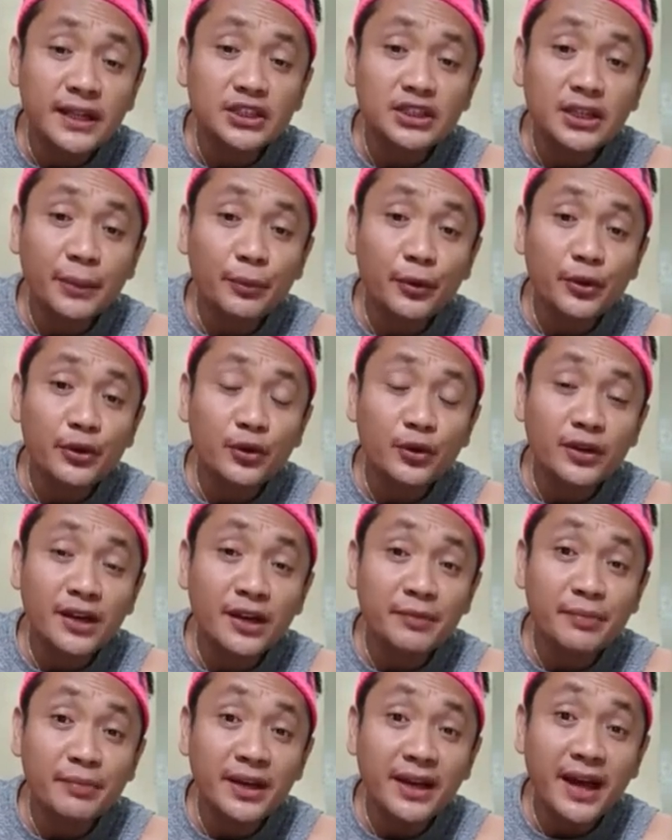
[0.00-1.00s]
Siya po yung
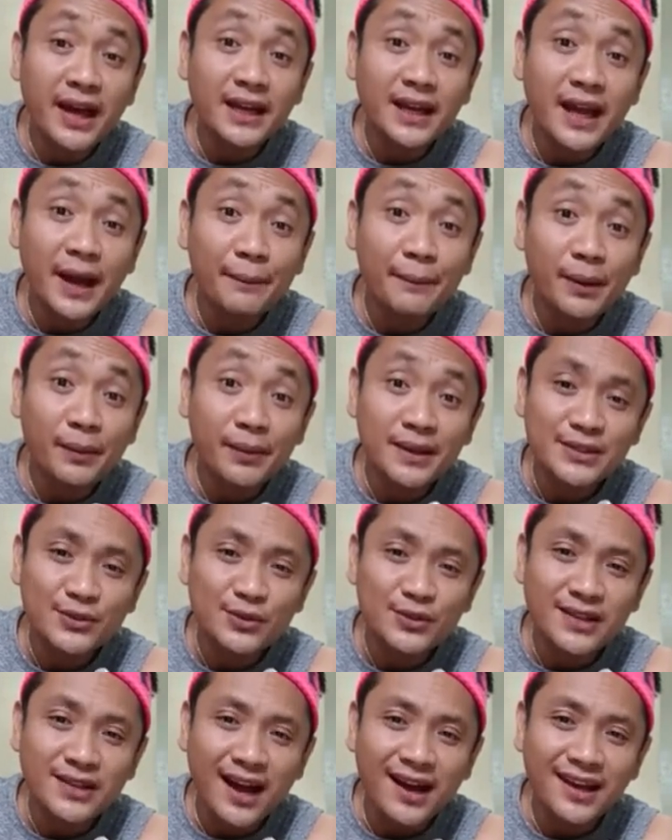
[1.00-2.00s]
nagbigay ng
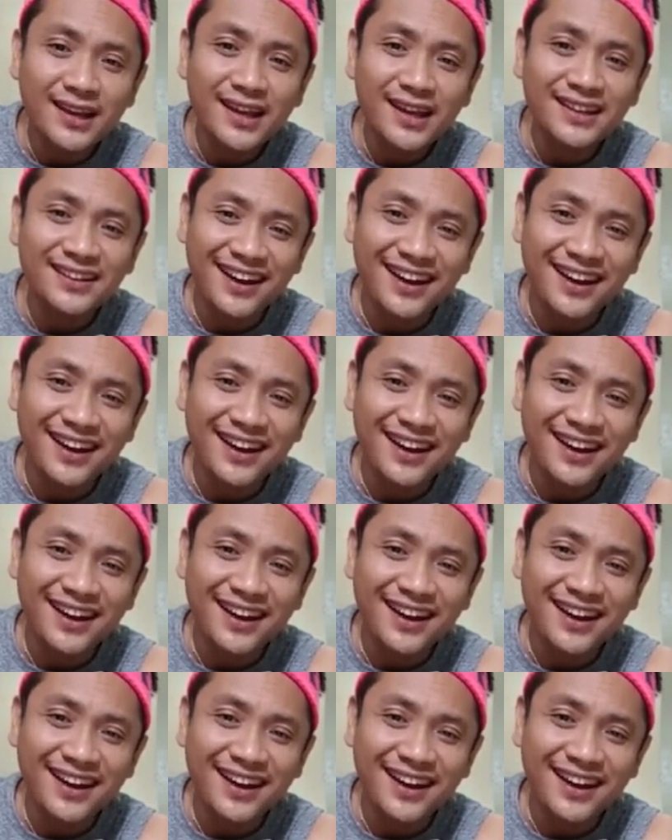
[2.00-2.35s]
pamasko sa aking